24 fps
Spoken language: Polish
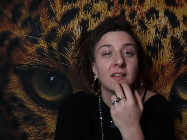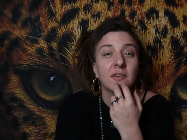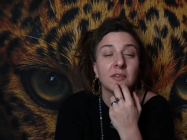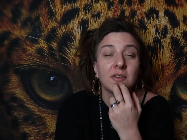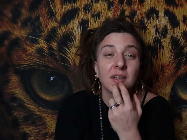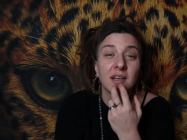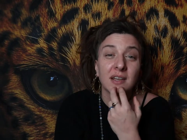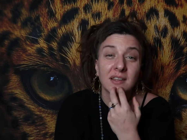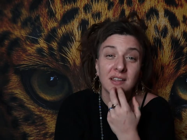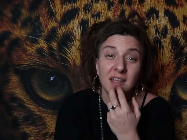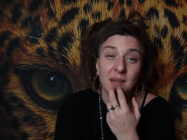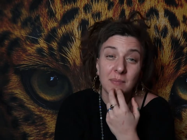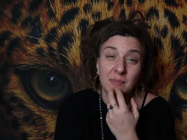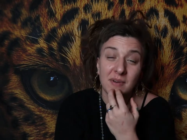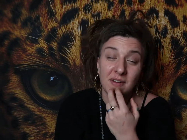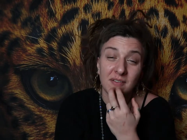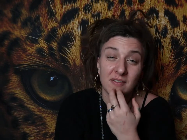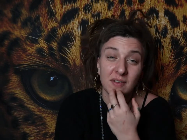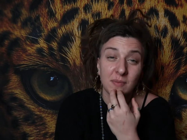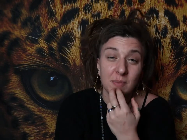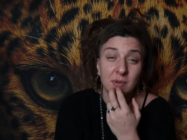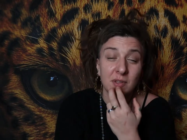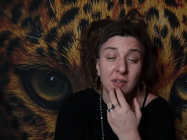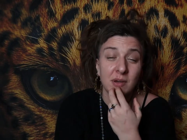to tak
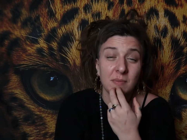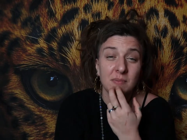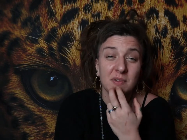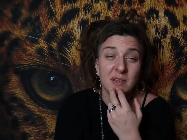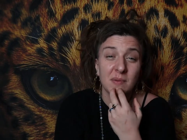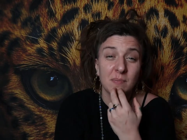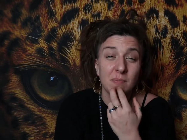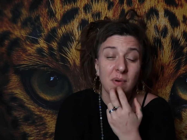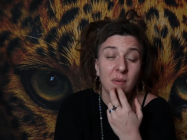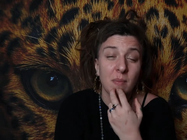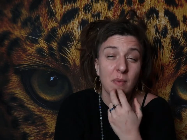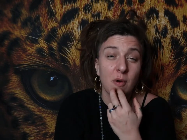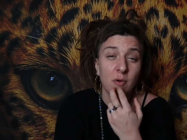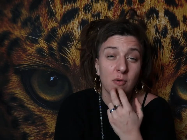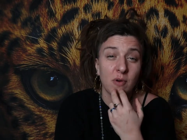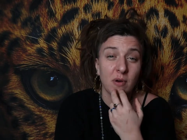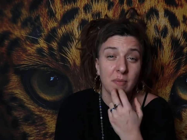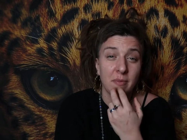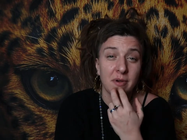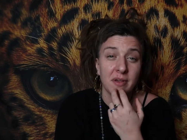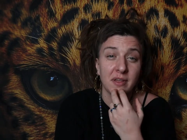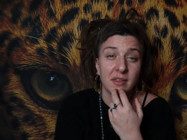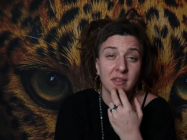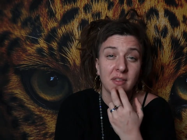najprawdopodobniej
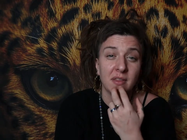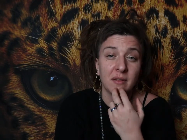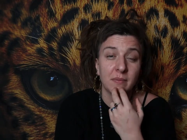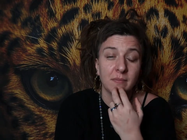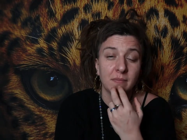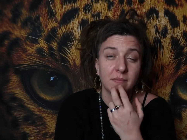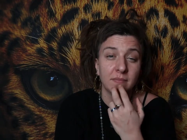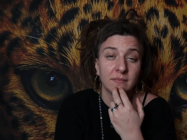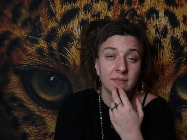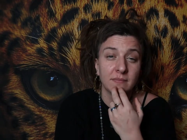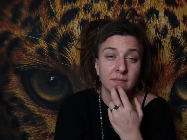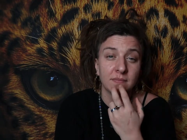pomogłoby innym.